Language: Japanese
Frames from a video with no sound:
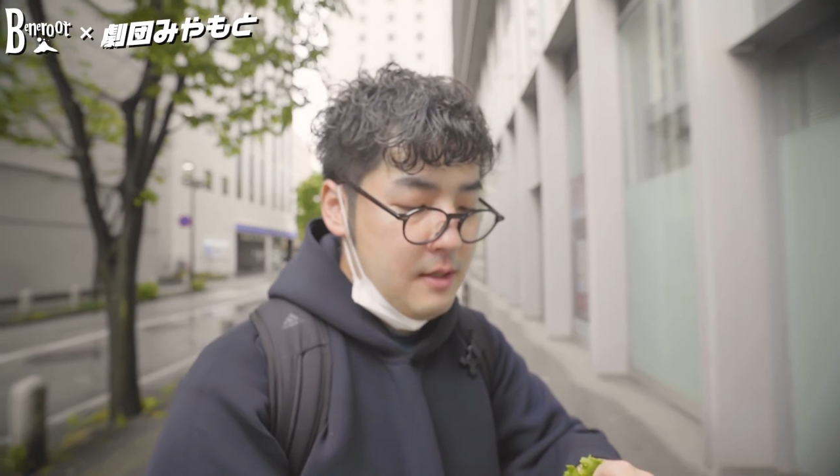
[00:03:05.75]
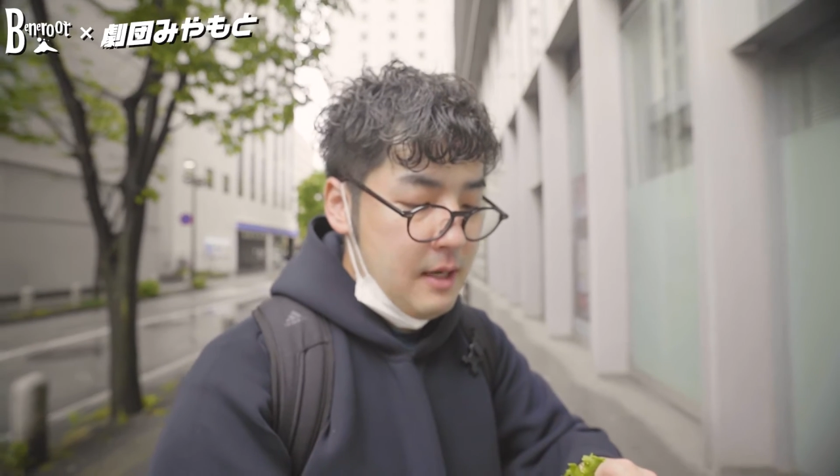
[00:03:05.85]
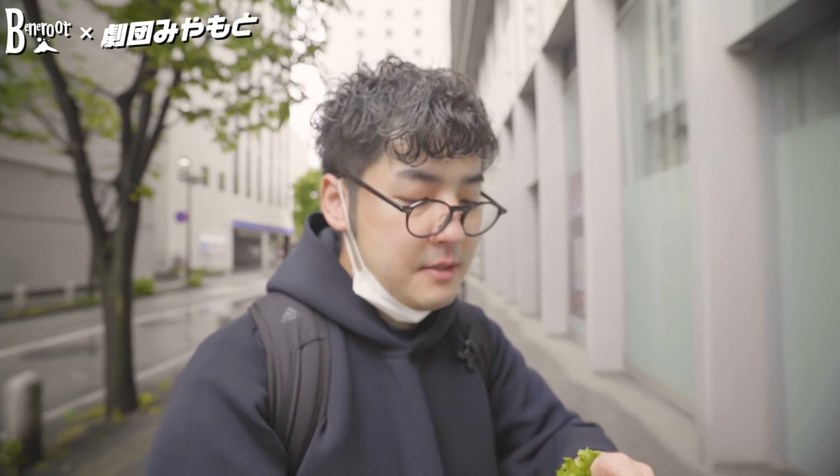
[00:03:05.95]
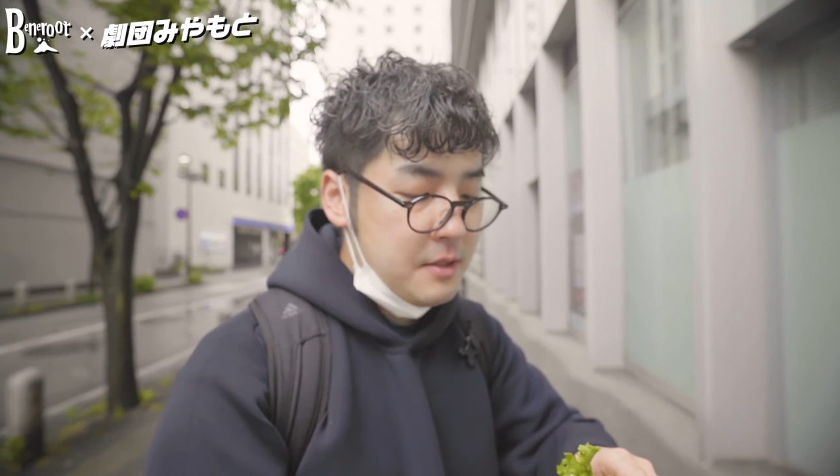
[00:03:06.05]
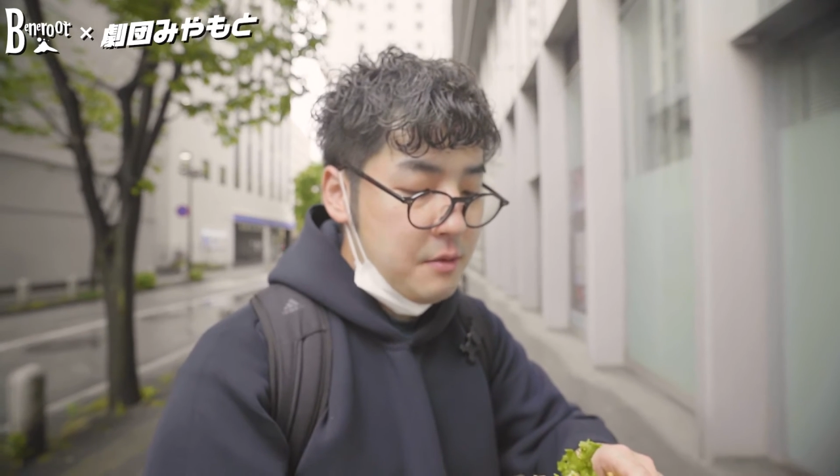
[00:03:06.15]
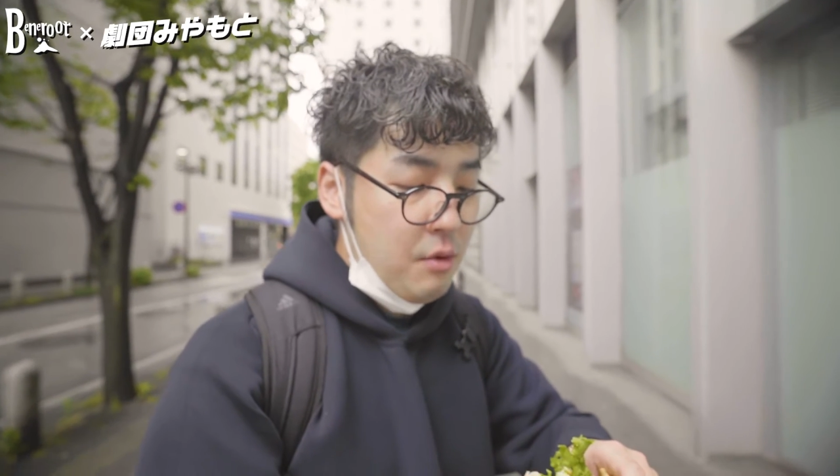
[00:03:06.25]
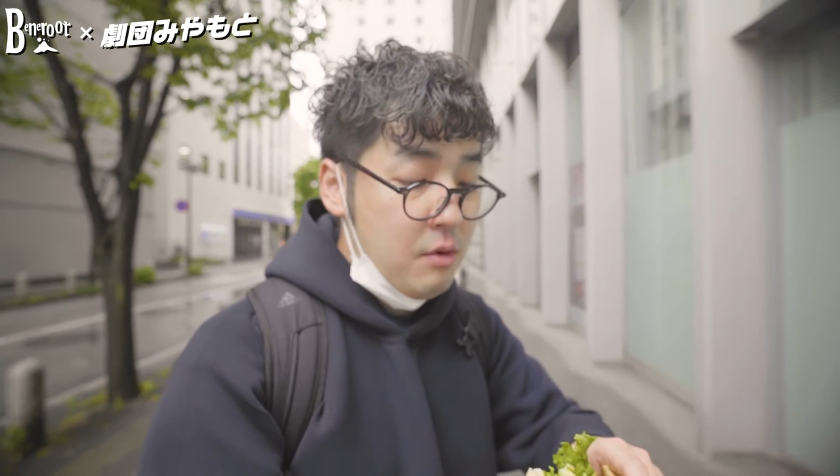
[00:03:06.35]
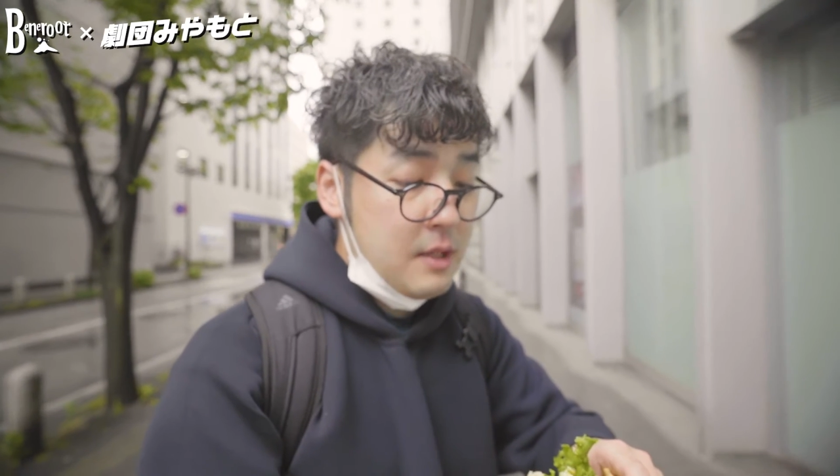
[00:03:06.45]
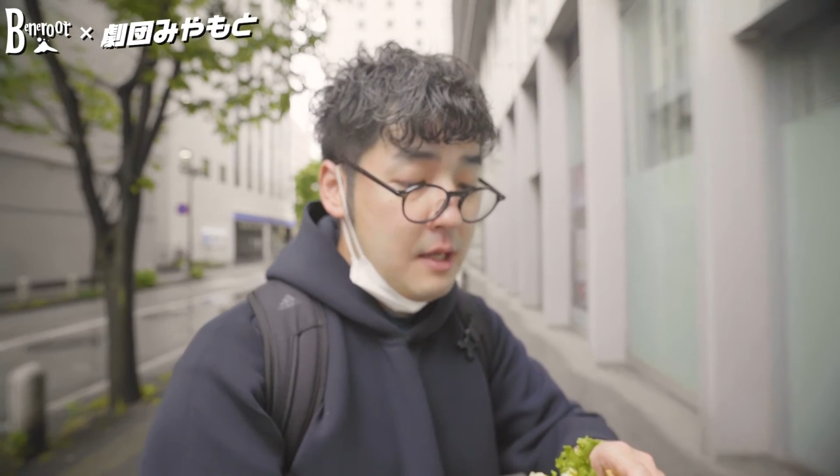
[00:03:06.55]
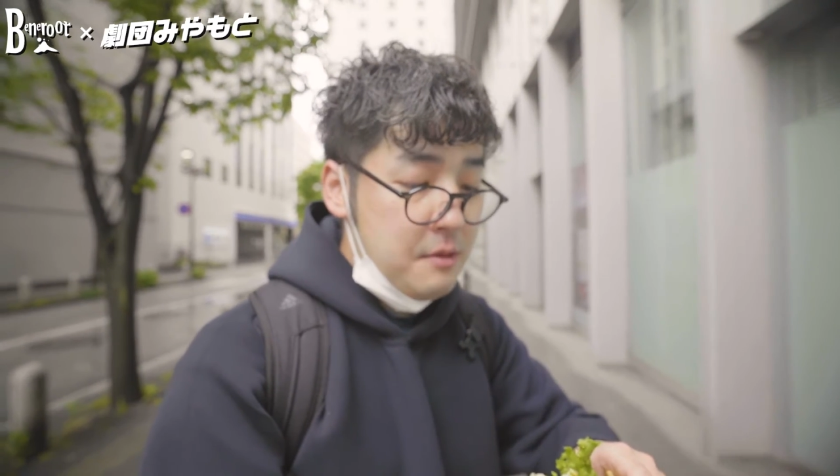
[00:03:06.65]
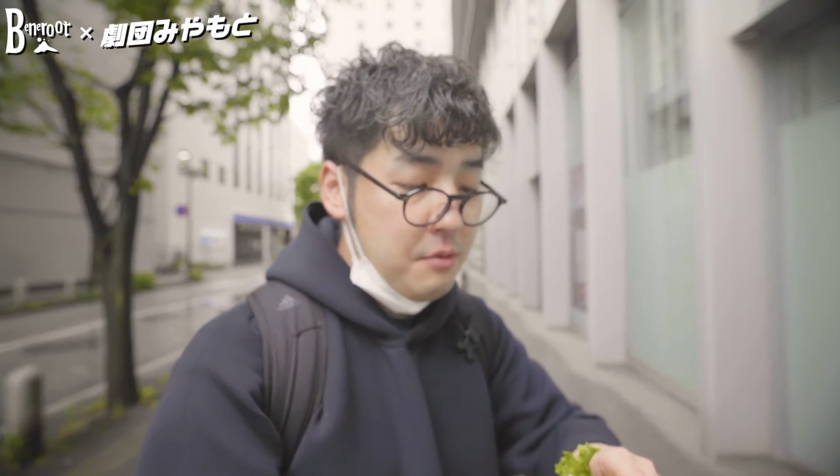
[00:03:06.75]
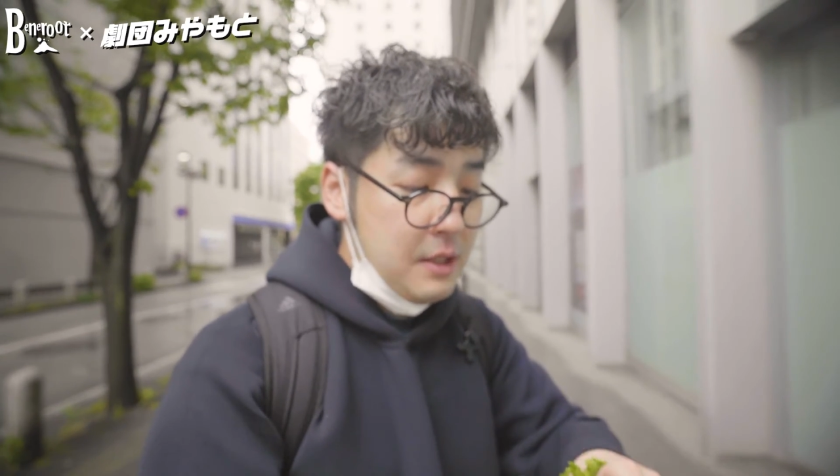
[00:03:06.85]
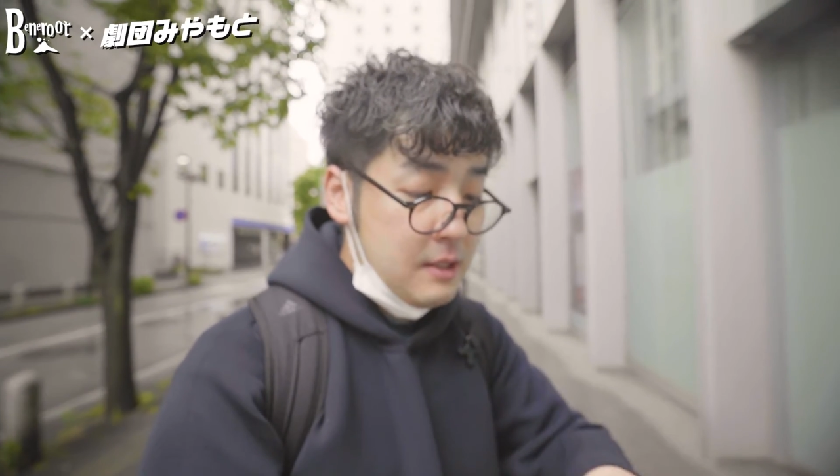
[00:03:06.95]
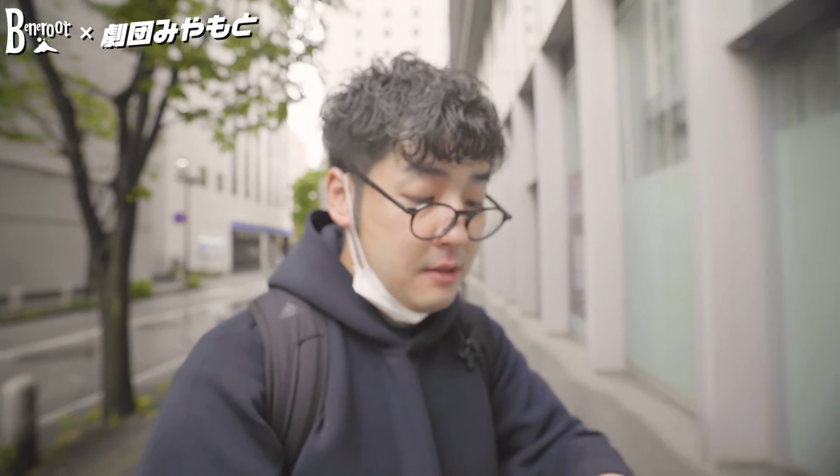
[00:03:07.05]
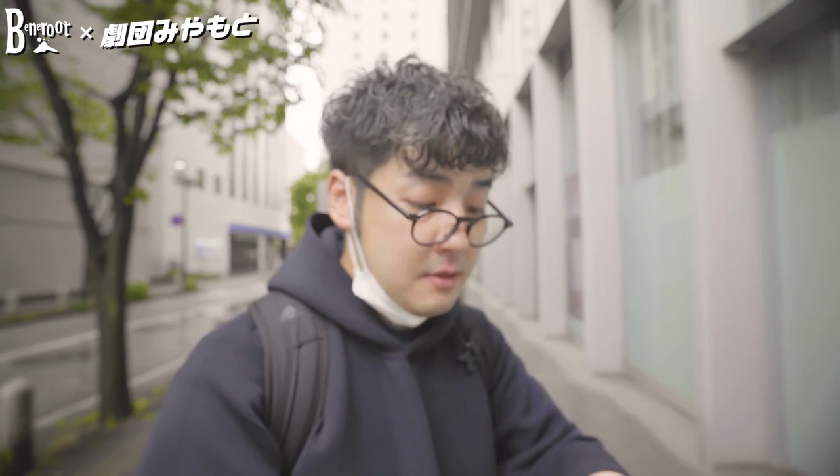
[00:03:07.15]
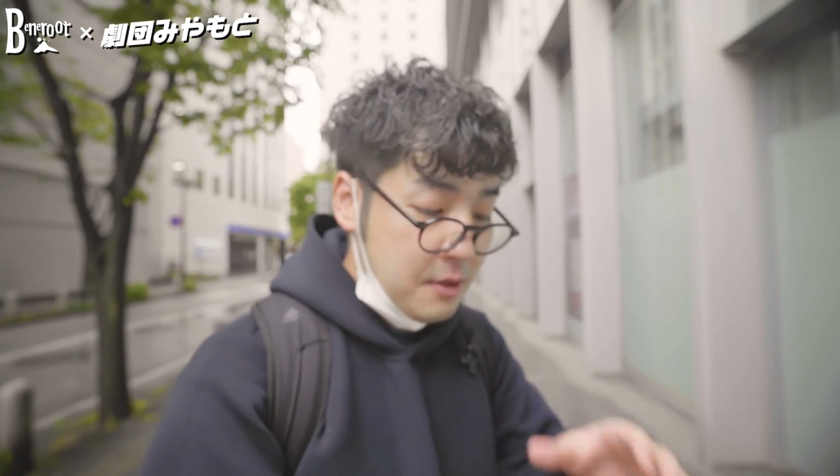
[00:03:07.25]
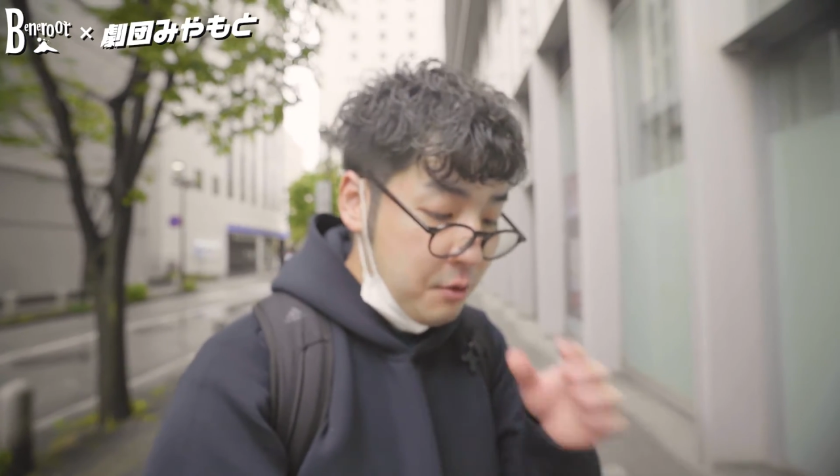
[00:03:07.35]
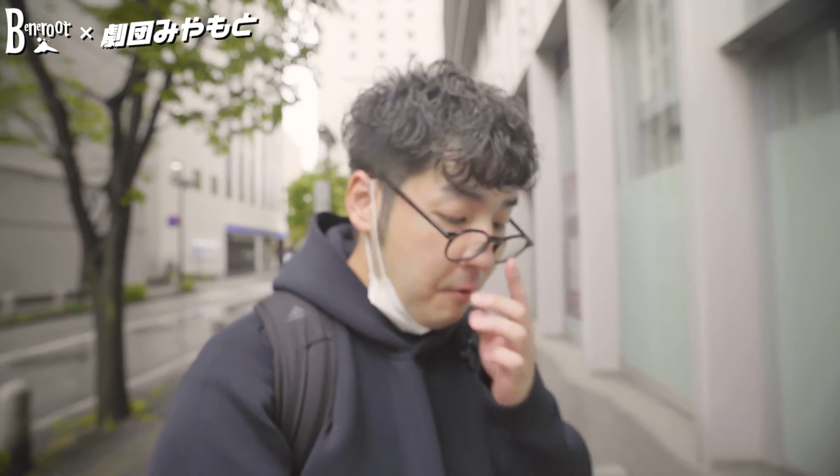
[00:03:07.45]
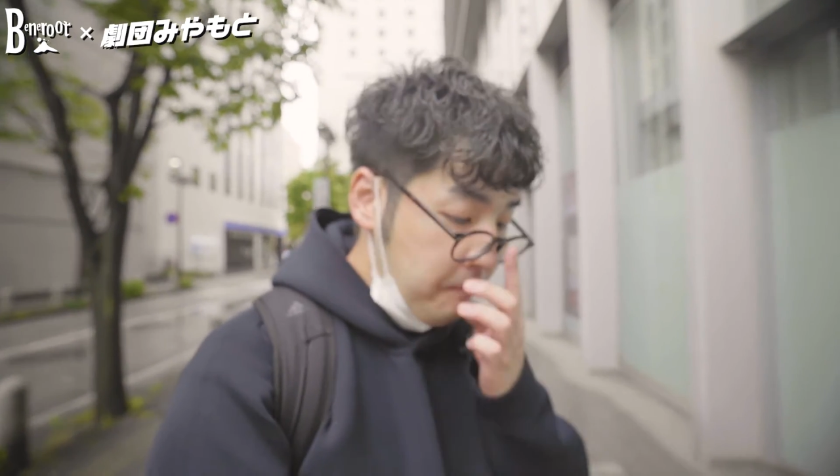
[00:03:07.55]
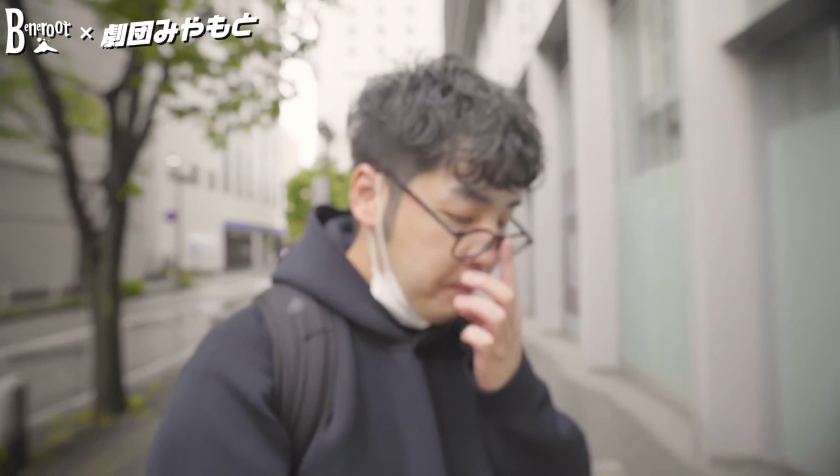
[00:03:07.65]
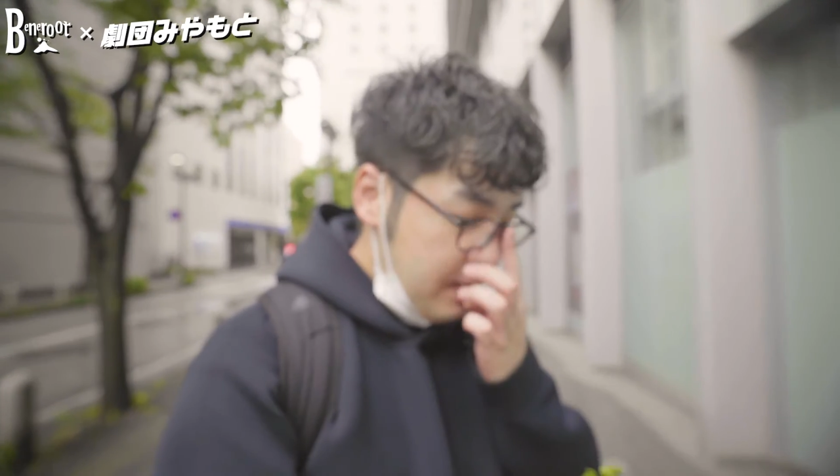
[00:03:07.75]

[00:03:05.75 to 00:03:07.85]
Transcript: 味を堪能できたんですけど